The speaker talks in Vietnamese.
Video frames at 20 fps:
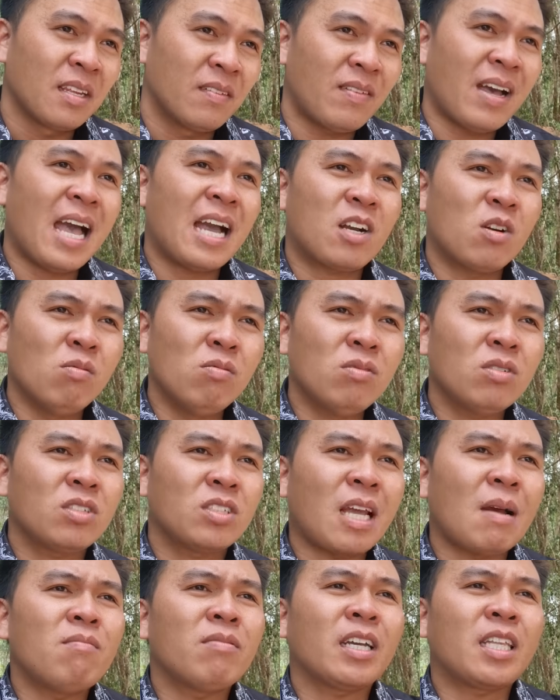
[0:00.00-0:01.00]
Và cũng
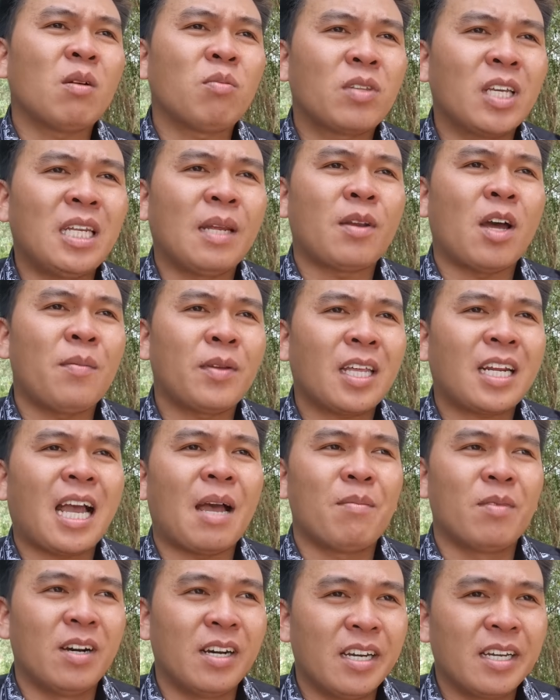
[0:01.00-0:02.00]
trong cái thông tin này nói với tất
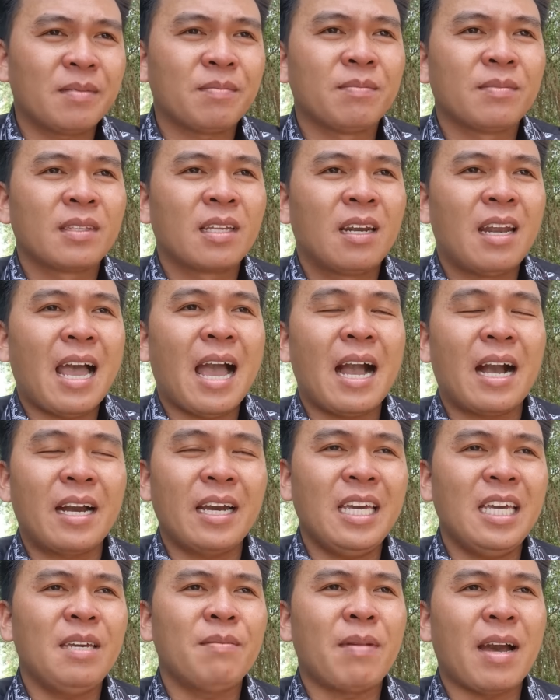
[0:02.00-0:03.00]
cả mọi người ấy, là
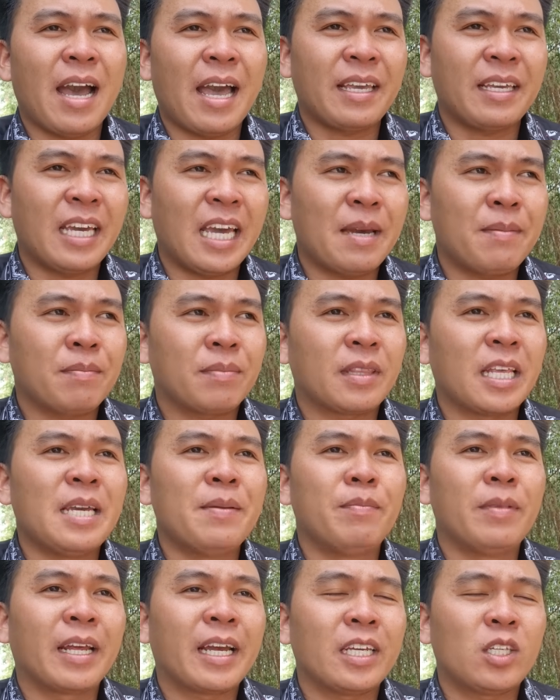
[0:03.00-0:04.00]
khi mà anh em
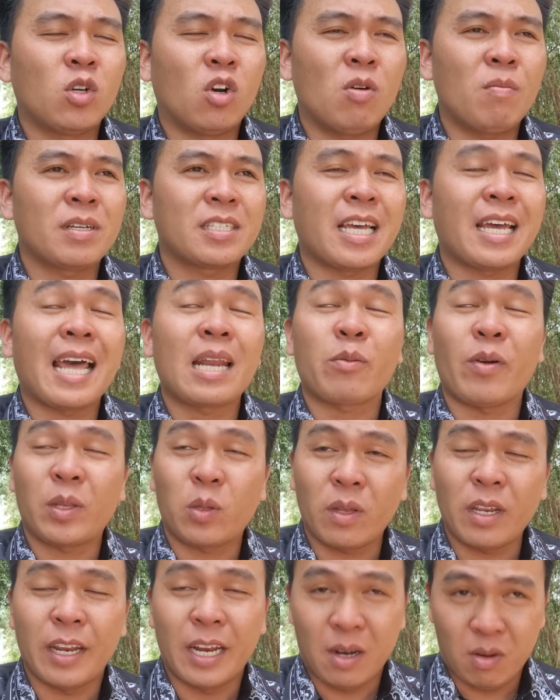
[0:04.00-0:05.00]
tìm đến cái chỗ mà xà lan của
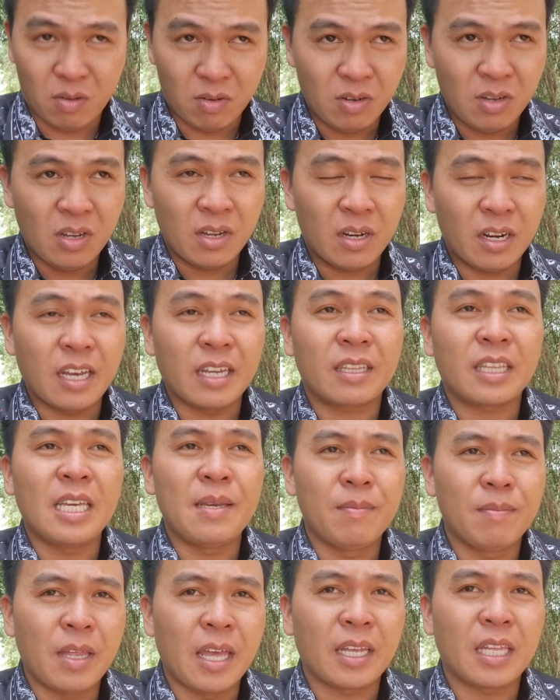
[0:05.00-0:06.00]
anh Tuấn để đậu, để
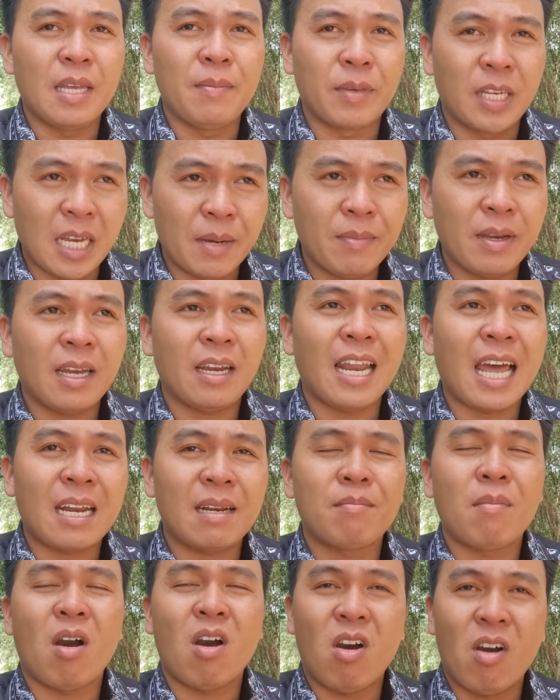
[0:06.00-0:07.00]
tìm để tìm kiếm ấy, lặn
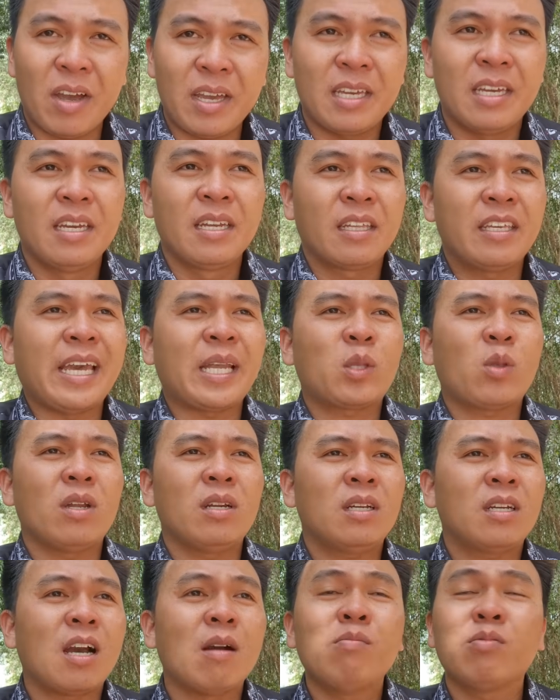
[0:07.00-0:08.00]
mò ấy, thì anh
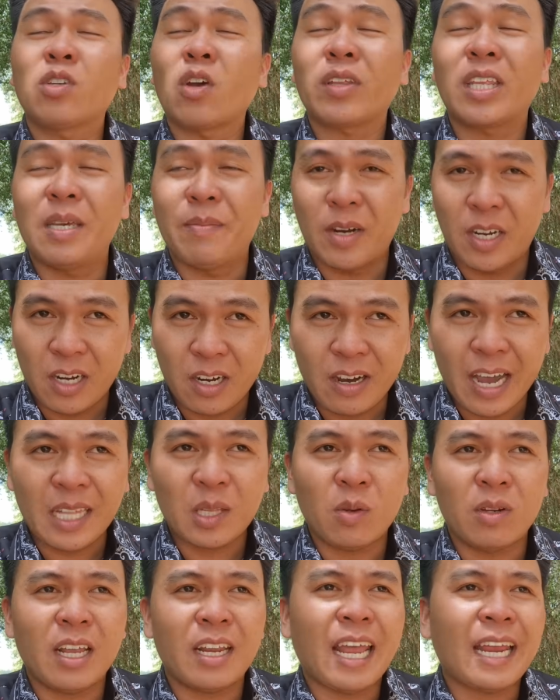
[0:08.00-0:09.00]
Tuấn không cho tìm ở đó.
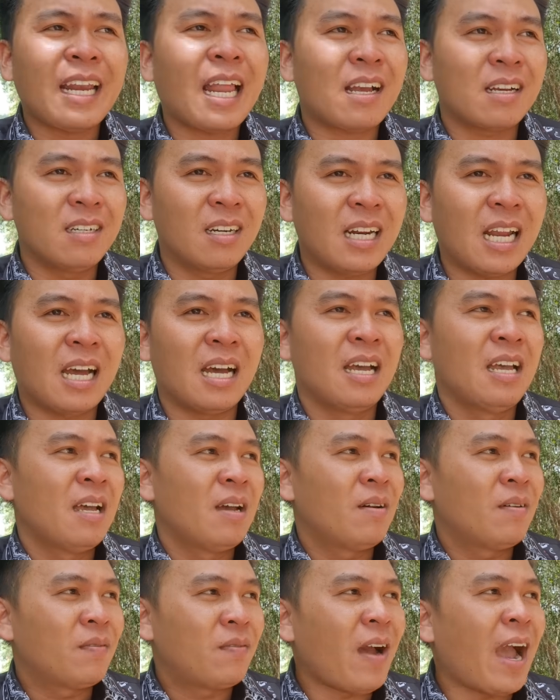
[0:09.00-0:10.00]
Anh Tuấn lại đánh lạc hướng là
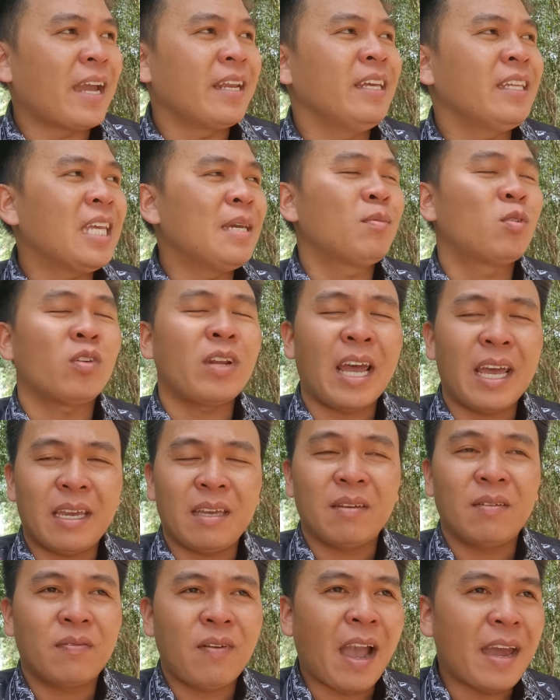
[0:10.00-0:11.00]
phải đi tìm chỗ
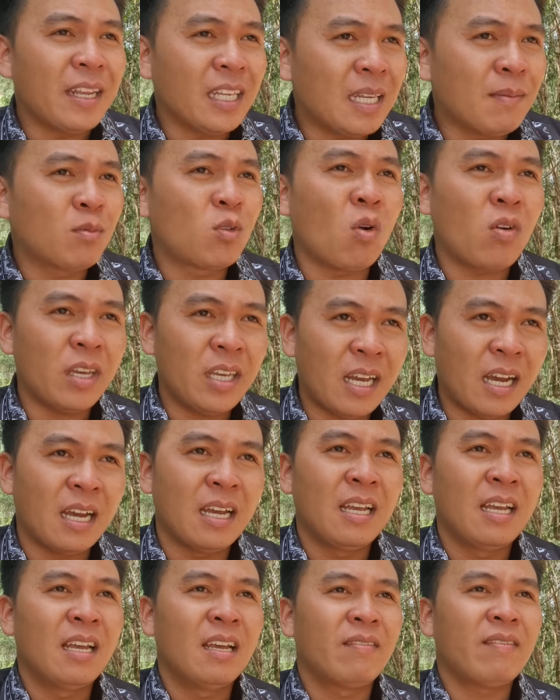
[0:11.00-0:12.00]
này, phải đi tìm chỗ kia,
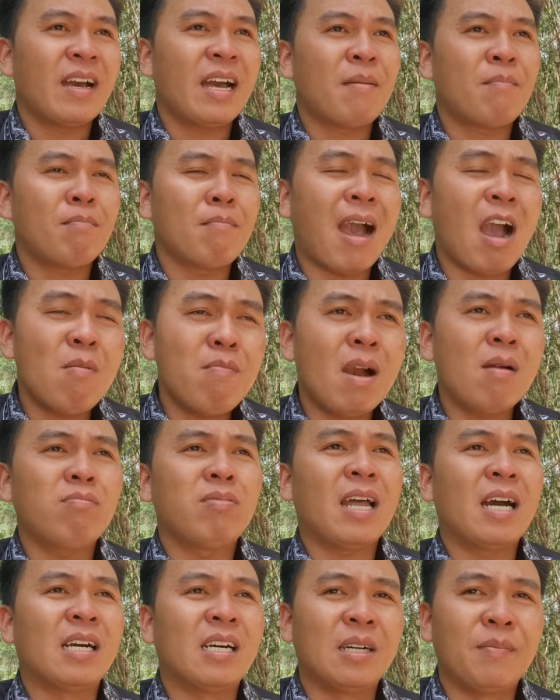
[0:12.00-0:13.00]
và báo
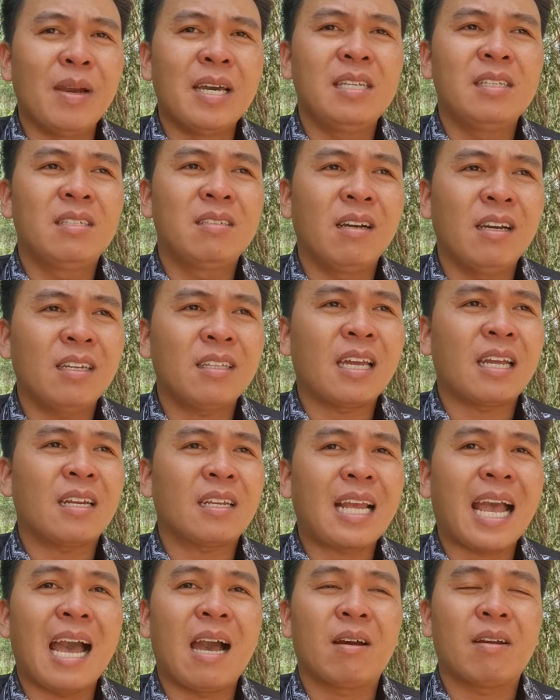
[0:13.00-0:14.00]
mộng là ở bên dưới tận
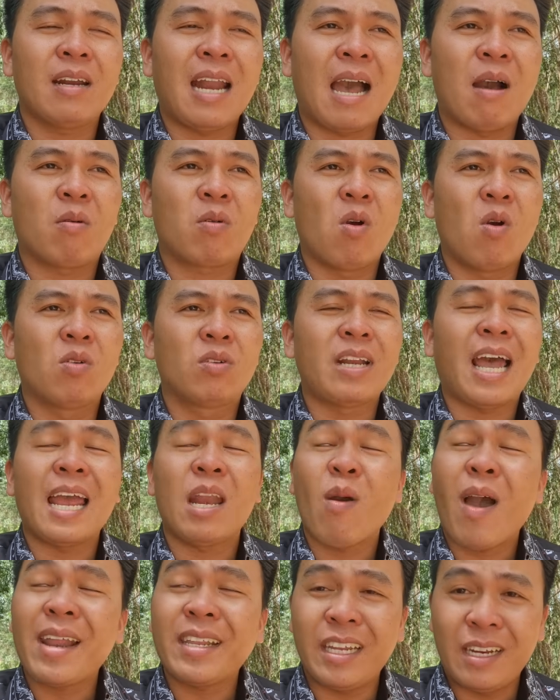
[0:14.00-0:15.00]
cả đảo Cồn
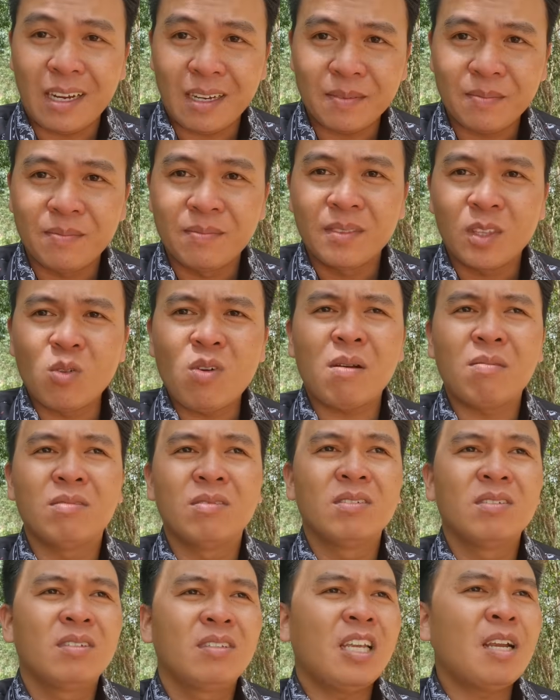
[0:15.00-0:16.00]
Đài Loan gì đó, đúng không?
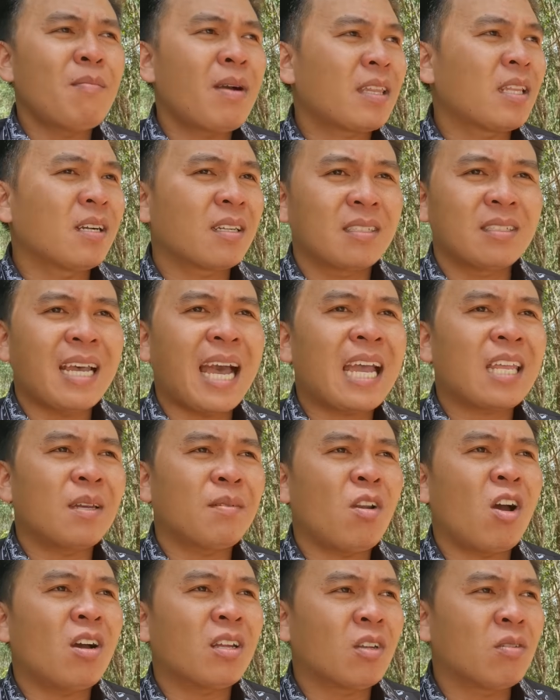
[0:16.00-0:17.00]
Nhưng mà thực ra
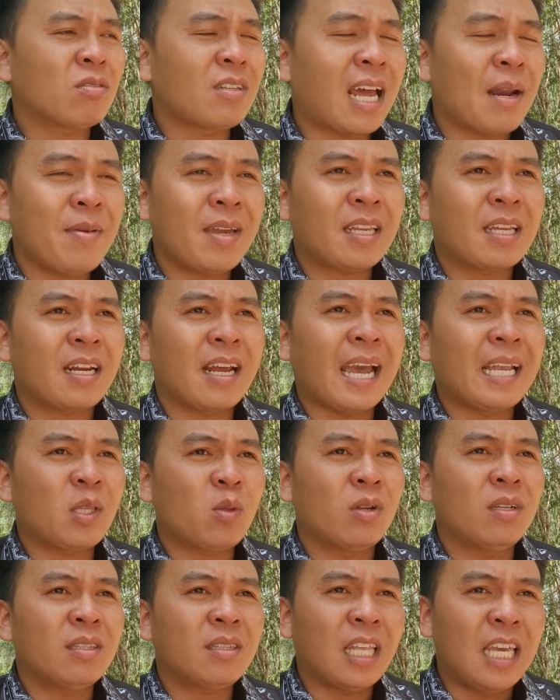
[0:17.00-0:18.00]
cho nó chúng ta biết rằng là anh
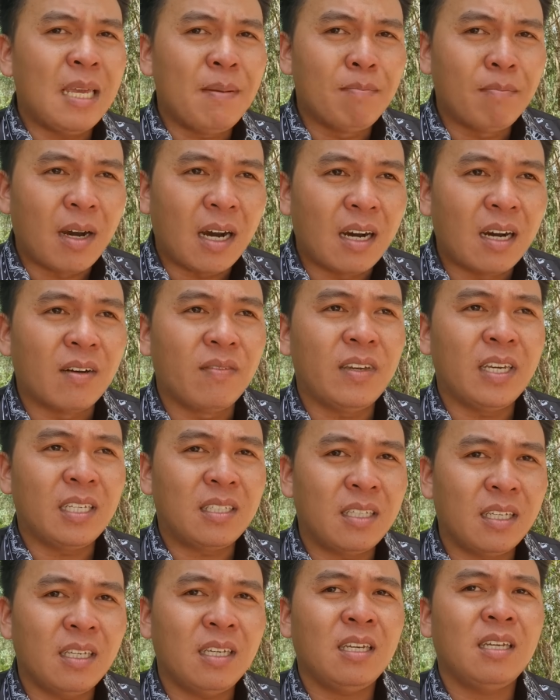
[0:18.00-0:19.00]
Tuấn tìm ở vị
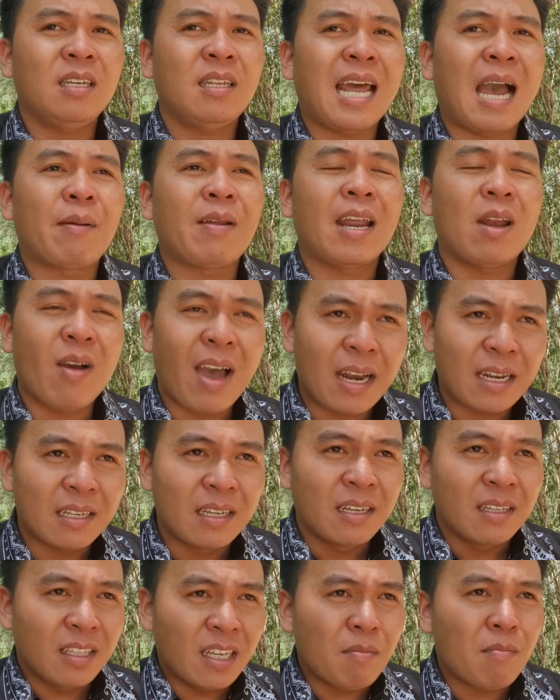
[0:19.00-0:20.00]
trí đảo Đài Loan,
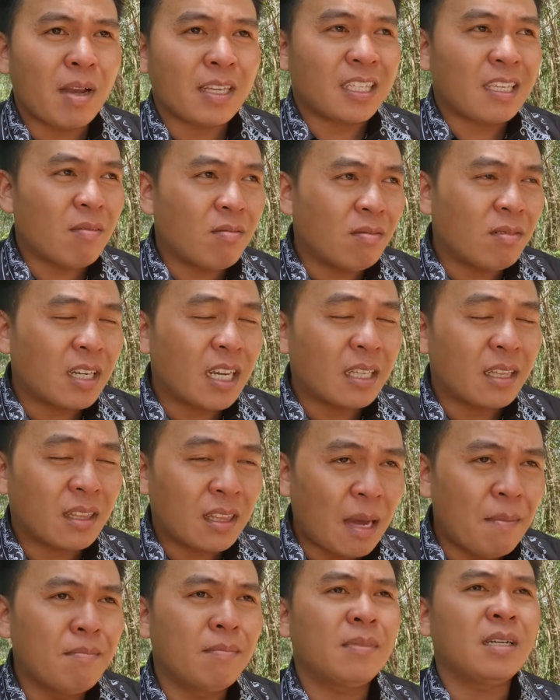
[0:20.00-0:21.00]
nhưng mà trong cái
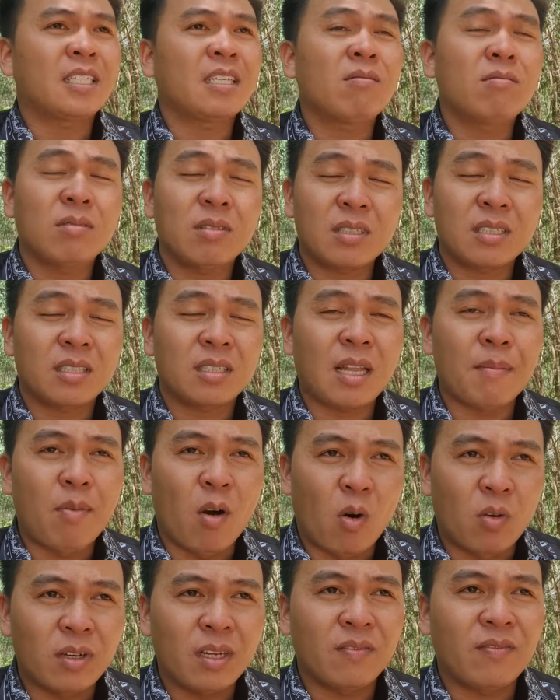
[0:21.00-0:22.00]
tâm ấy, trong tâm
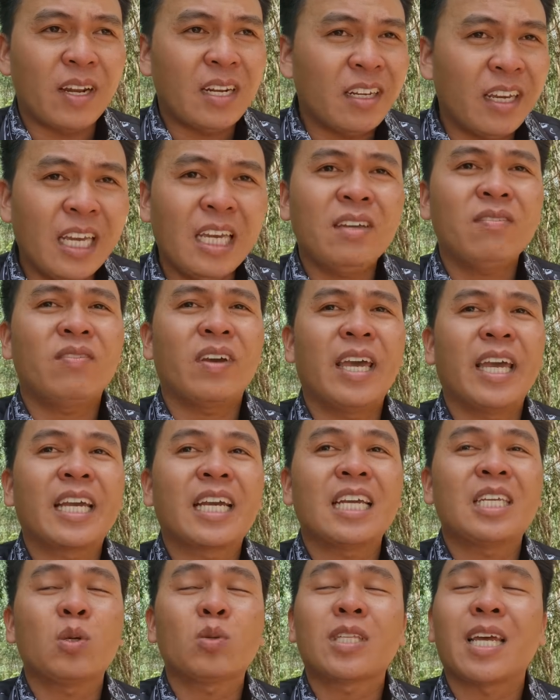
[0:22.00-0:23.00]
hồn ấy, vẫn nghĩ về
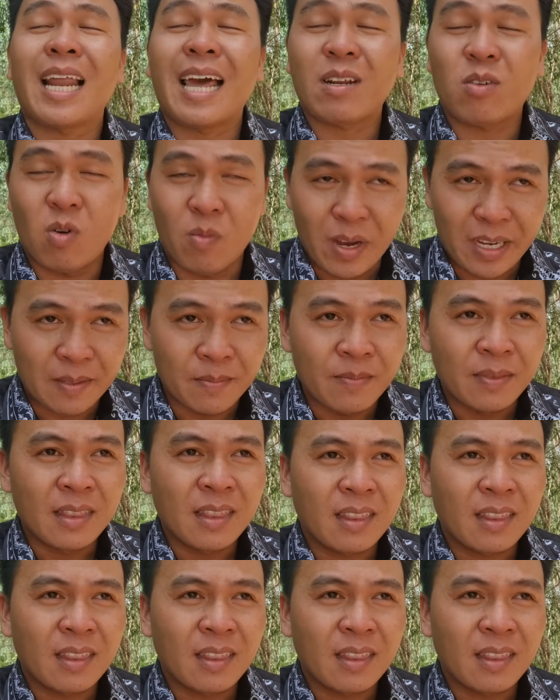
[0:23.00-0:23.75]
cái chỗ xà lan của mình.